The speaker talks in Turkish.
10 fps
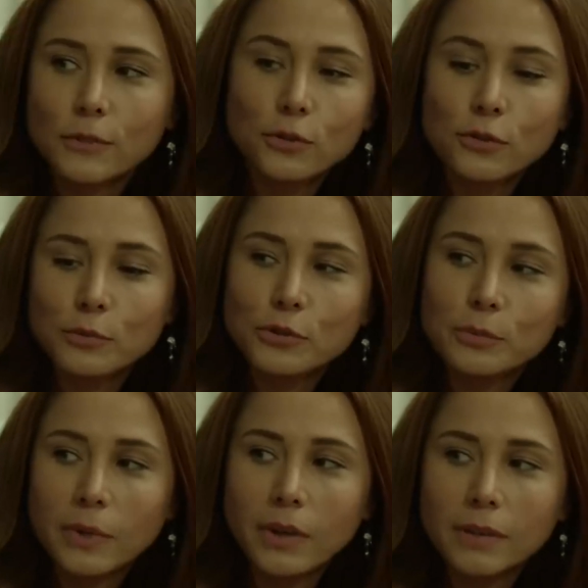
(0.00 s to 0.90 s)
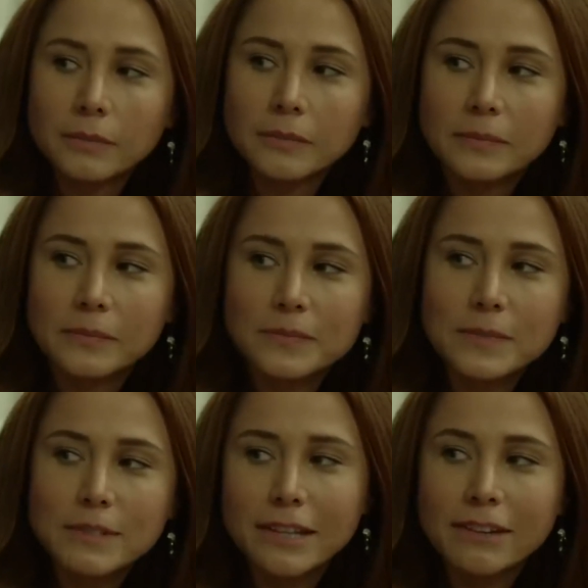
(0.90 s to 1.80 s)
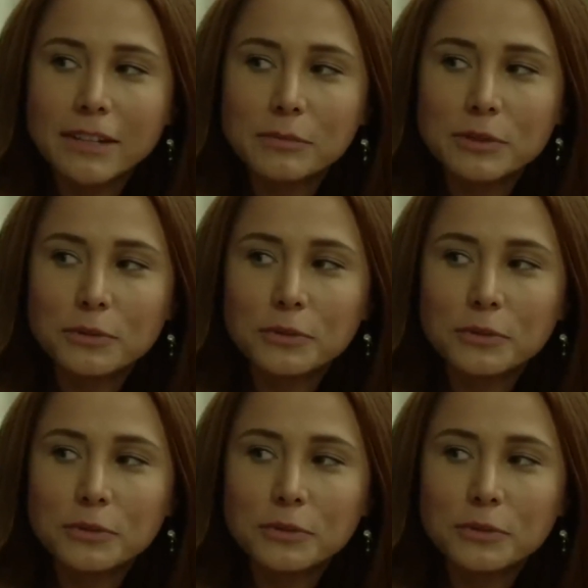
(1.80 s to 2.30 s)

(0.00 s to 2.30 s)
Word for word: Görüyor musun bak? Zevklerimiz de